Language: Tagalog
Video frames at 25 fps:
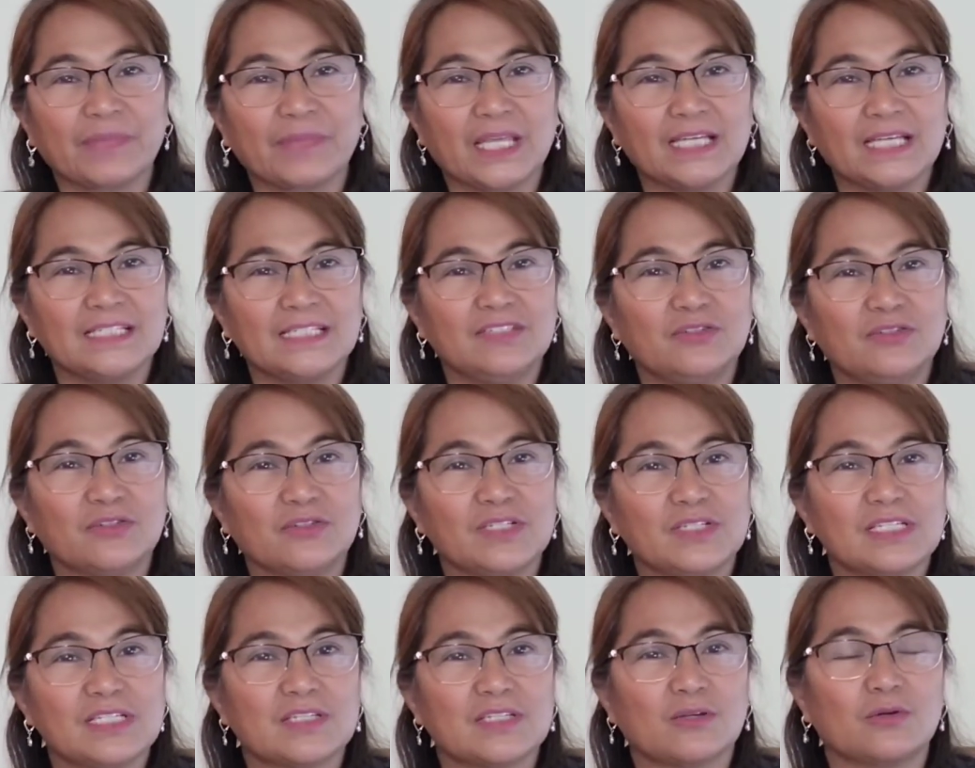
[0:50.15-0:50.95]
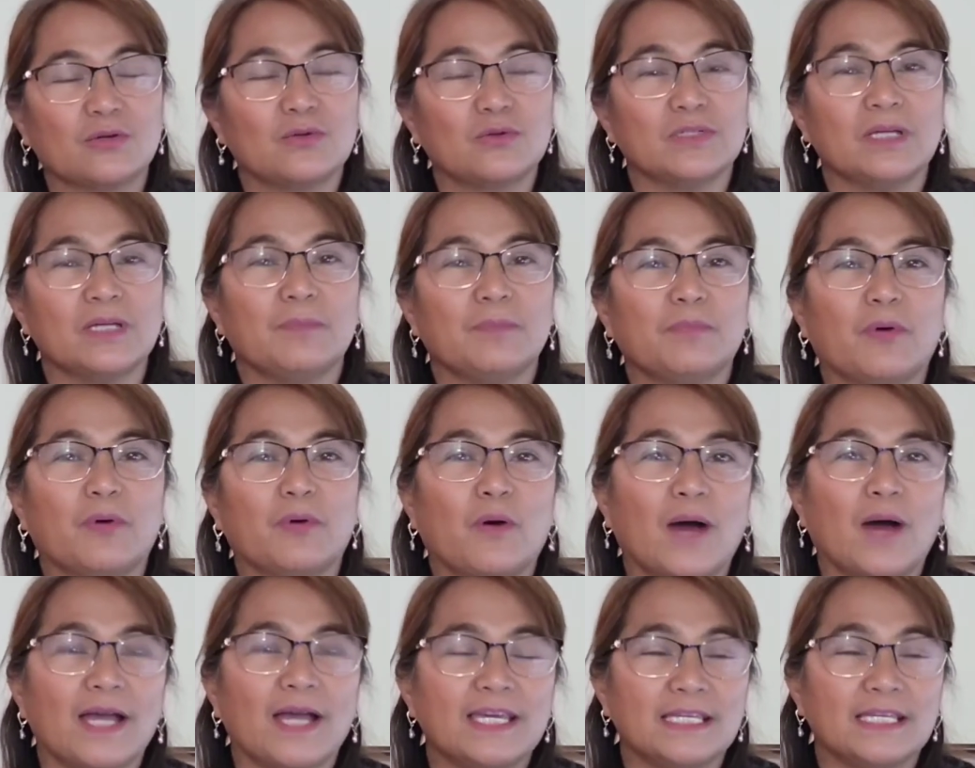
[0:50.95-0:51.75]
yung screw niya
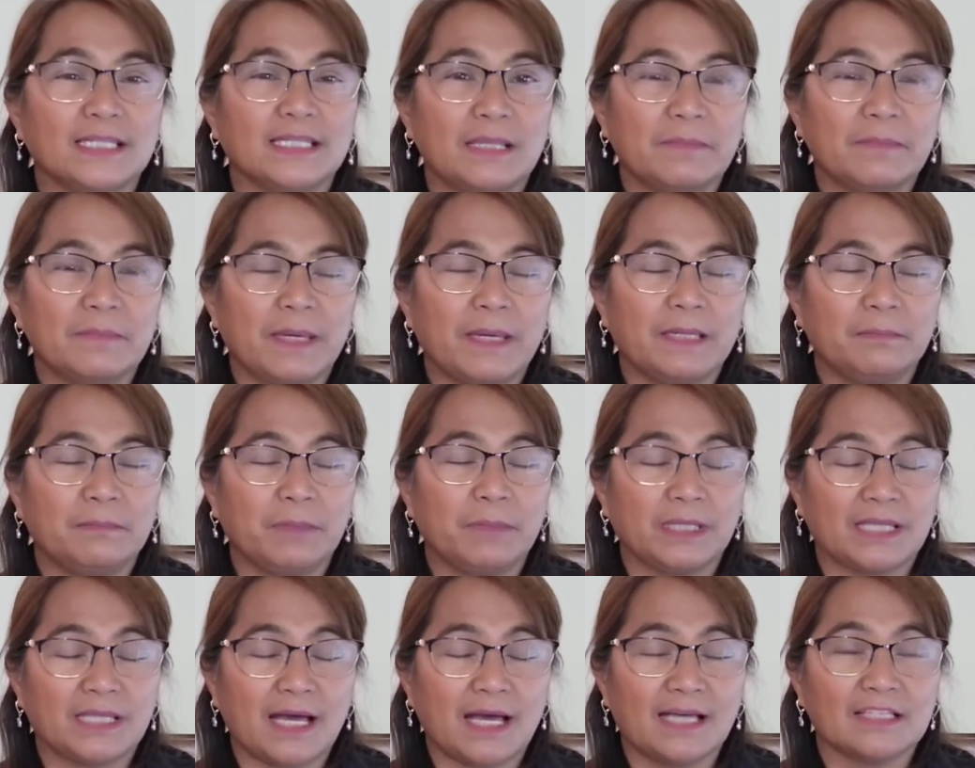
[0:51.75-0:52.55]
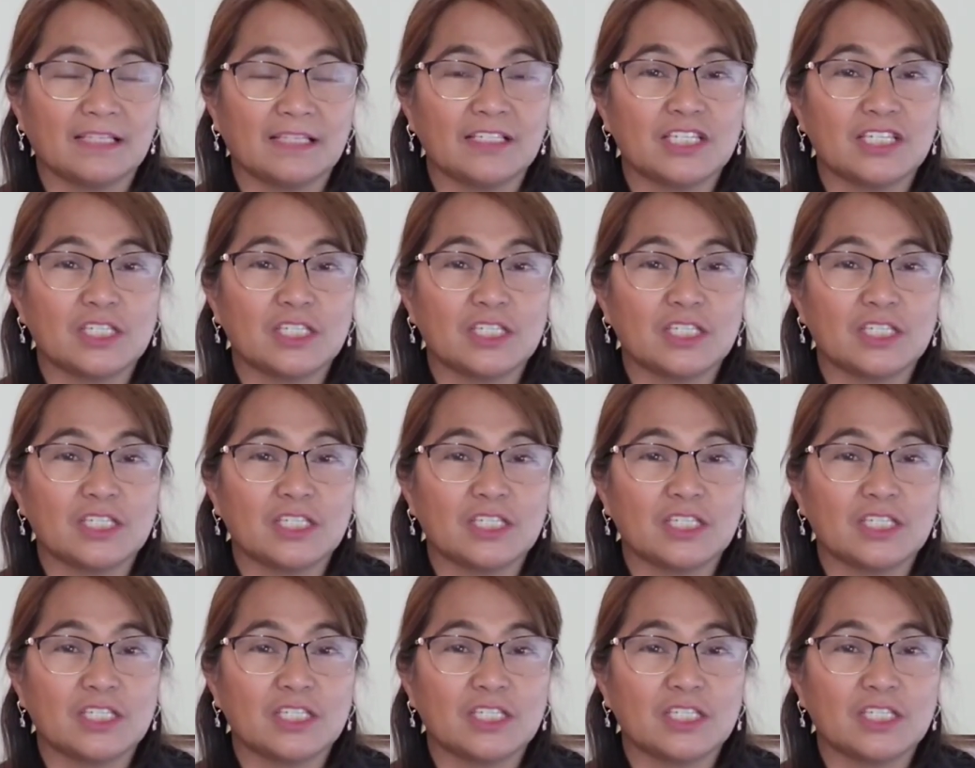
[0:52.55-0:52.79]
po ay hindi mahigpitan.